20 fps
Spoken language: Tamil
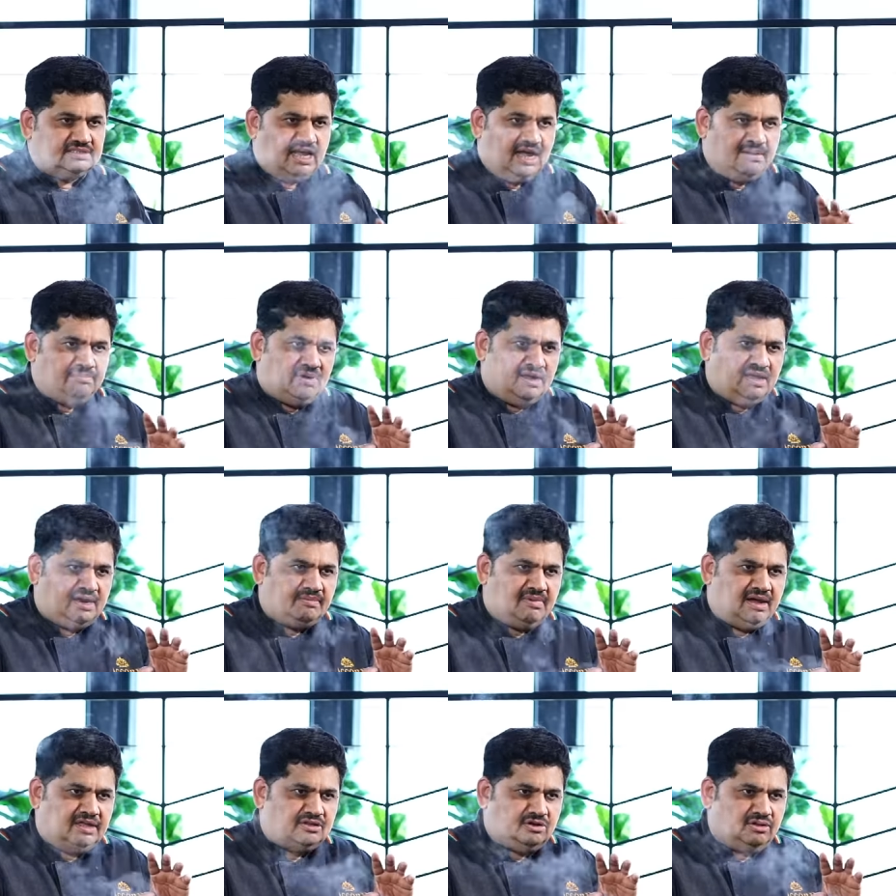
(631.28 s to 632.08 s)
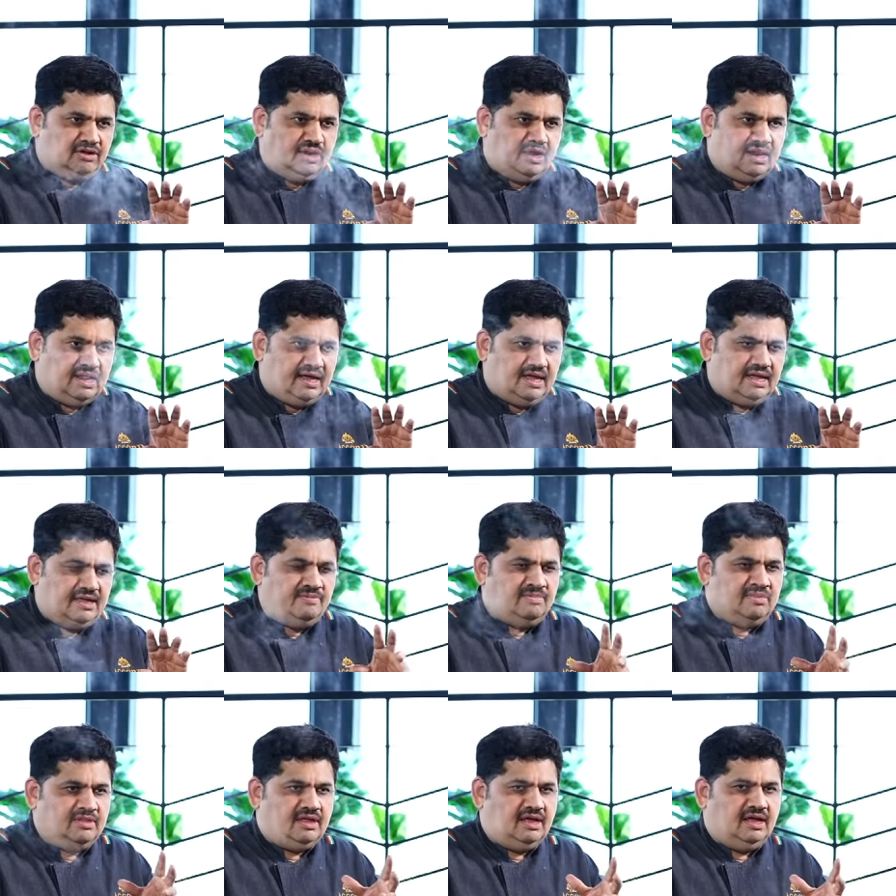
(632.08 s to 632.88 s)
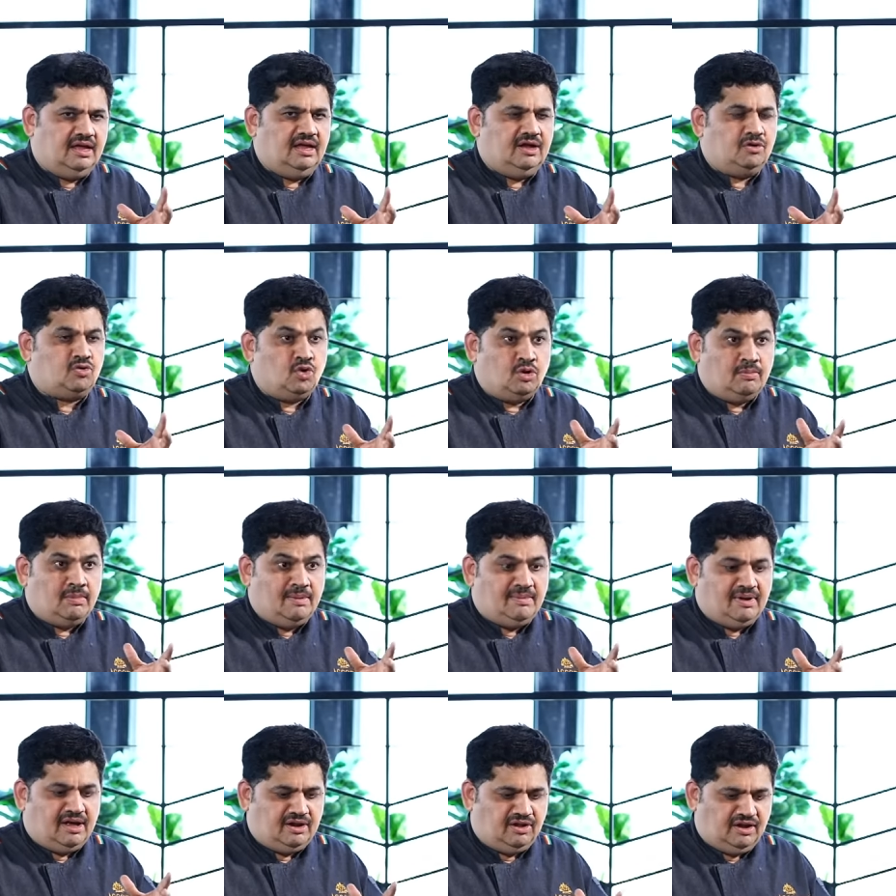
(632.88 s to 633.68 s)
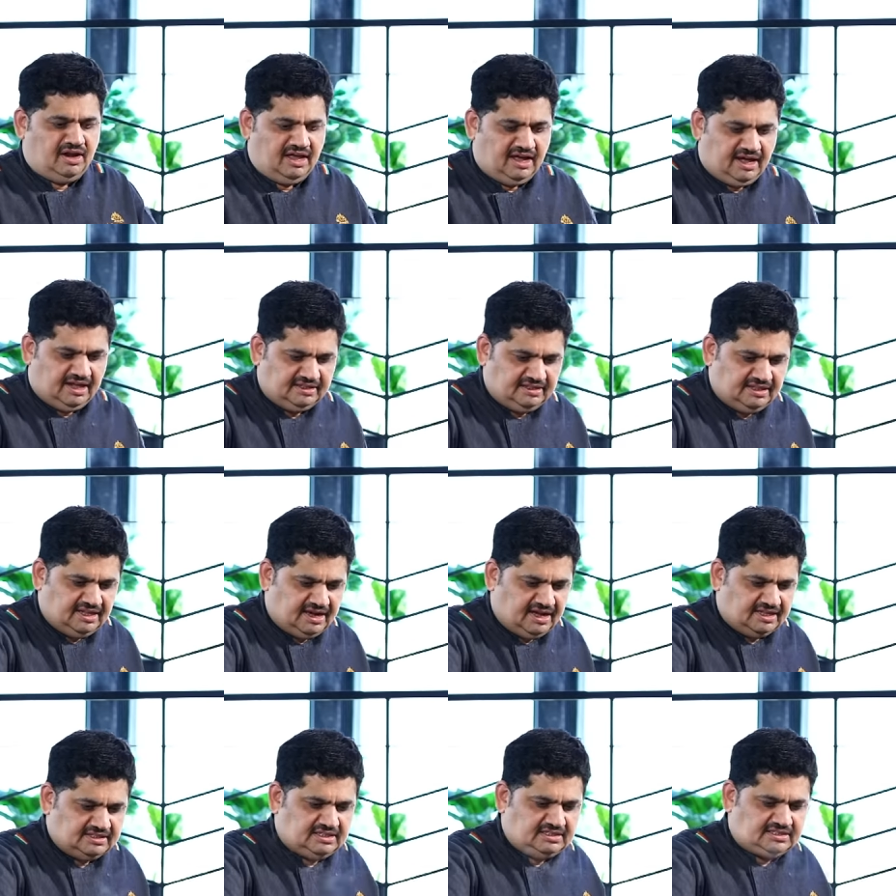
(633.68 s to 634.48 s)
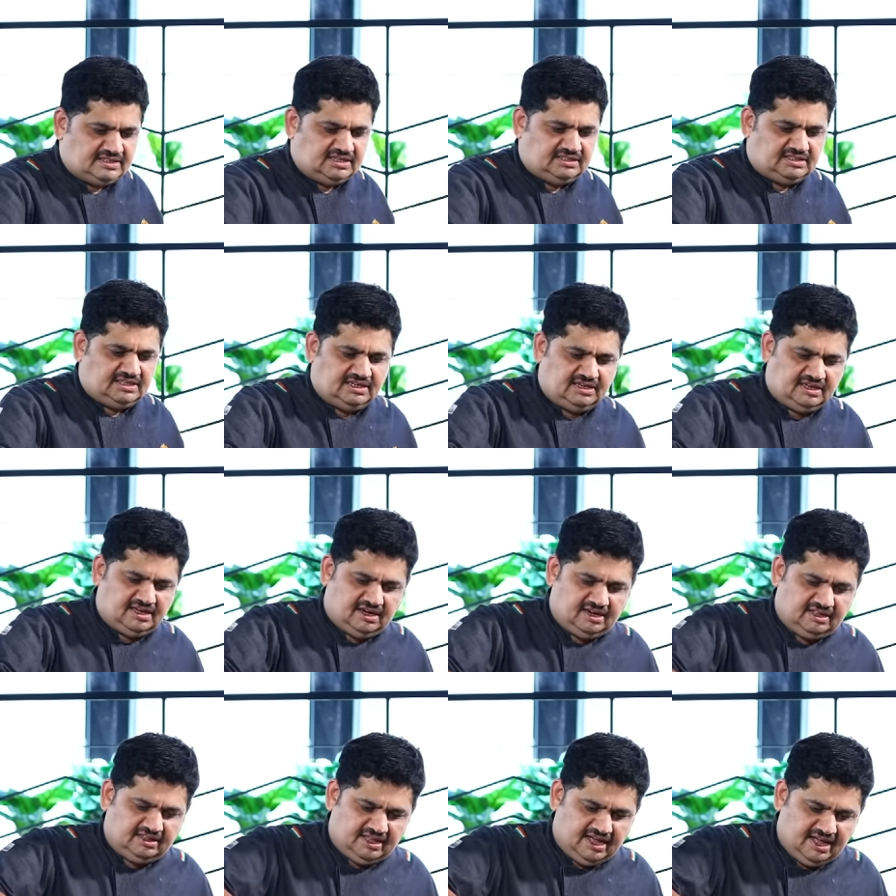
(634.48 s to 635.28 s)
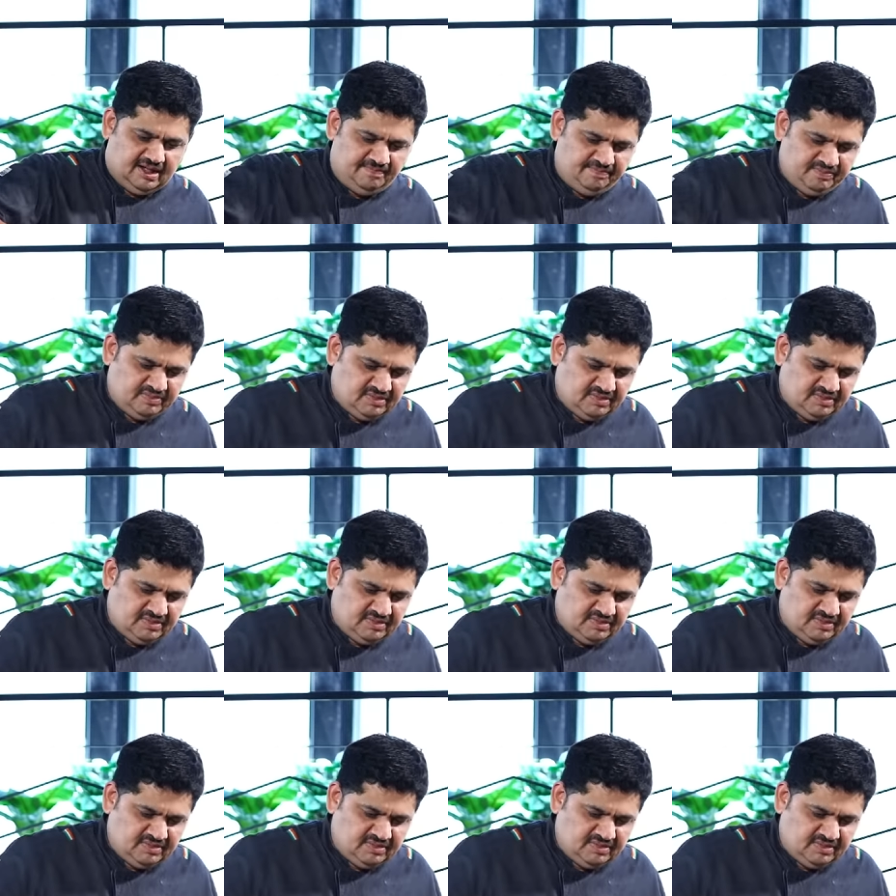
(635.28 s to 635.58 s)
சாம்பார் மாதிரியும் இல்லை குருமா மாதிரியும் இல்லை அந்த கன்சிஸ்டன்சி இருக்கிறது தான்